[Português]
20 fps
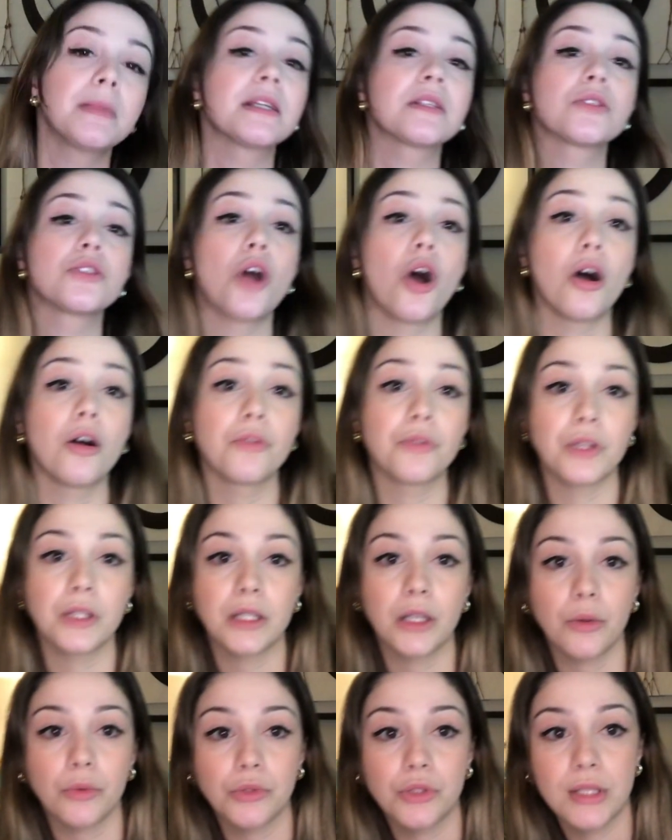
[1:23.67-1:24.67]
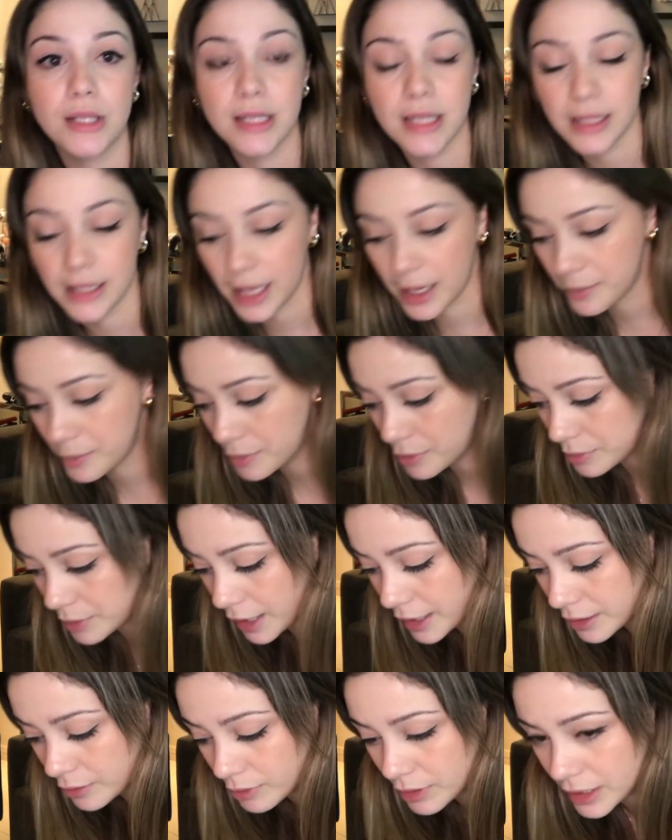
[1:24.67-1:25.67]
Mês 9, então de setembro,
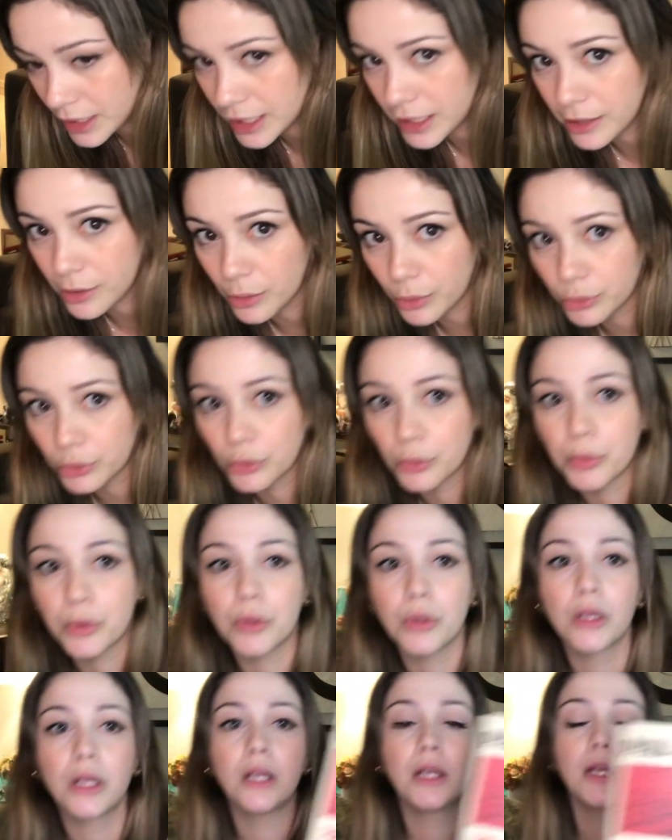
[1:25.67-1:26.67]
né? E eu li ele em outubro.